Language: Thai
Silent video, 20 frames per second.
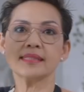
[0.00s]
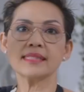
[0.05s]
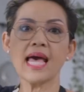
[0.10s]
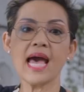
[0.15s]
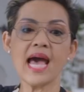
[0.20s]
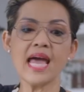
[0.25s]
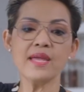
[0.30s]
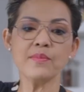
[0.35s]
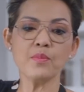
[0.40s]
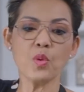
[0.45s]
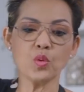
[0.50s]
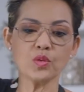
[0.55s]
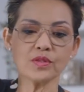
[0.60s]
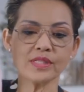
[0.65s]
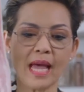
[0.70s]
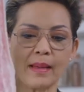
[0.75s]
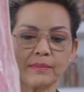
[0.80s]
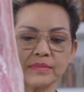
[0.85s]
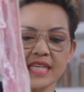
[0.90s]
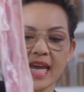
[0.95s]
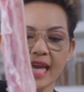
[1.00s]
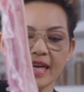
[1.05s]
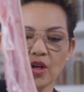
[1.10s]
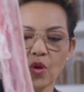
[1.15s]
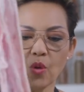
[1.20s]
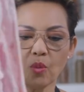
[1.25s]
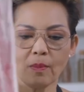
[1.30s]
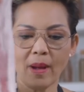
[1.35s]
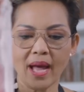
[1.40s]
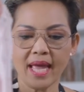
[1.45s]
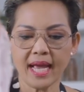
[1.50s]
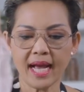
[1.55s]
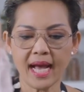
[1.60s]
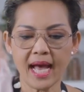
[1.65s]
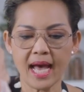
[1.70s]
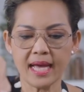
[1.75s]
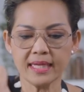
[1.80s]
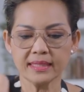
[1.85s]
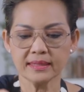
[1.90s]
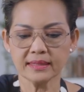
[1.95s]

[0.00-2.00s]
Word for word: ใส่หมูสามชั้นลงไปค่ะ